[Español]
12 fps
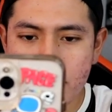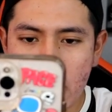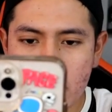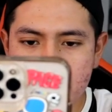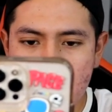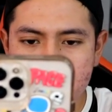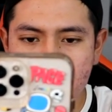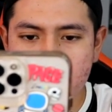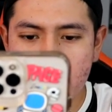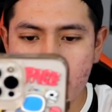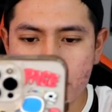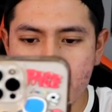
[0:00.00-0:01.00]
Vamos, vamos, por
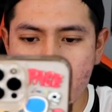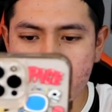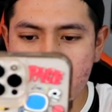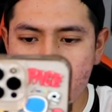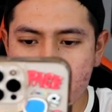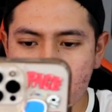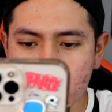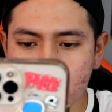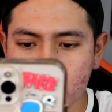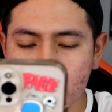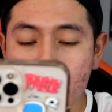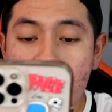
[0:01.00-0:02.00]
favor, por favor, con
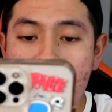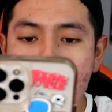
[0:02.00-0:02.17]
todo.